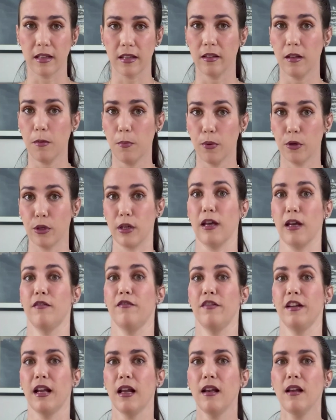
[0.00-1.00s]
a la comunidad
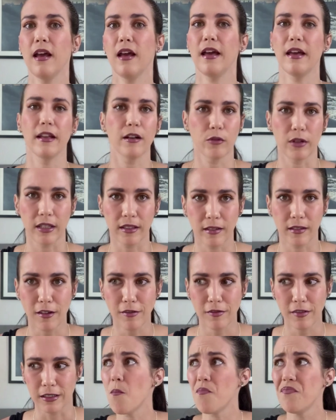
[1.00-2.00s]
de YouTube desde
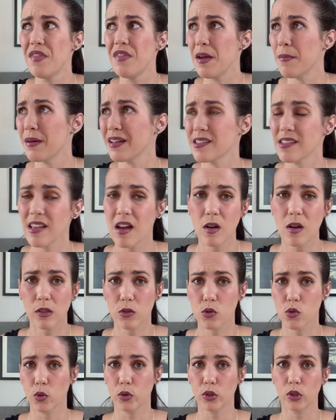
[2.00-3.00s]
febrero del
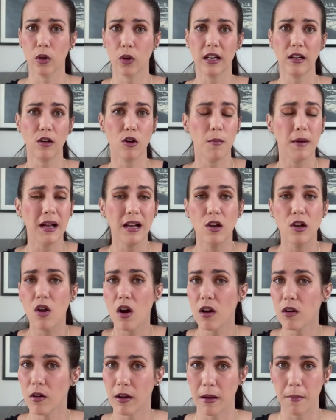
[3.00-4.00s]
2014. El
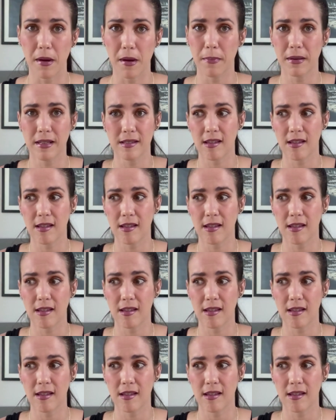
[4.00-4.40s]
canal de Camila